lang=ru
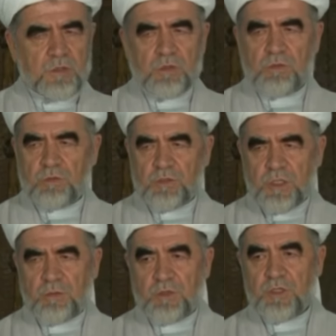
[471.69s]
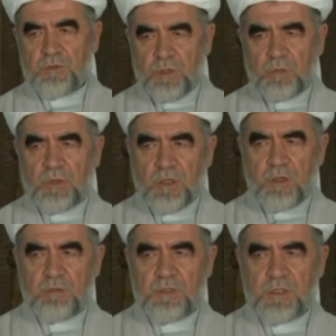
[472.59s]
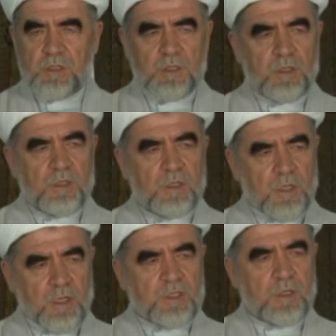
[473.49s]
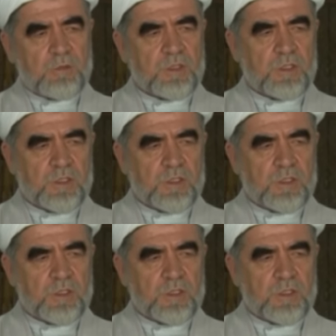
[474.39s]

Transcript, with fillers: Другая сторона также выразила свою готовность мириться.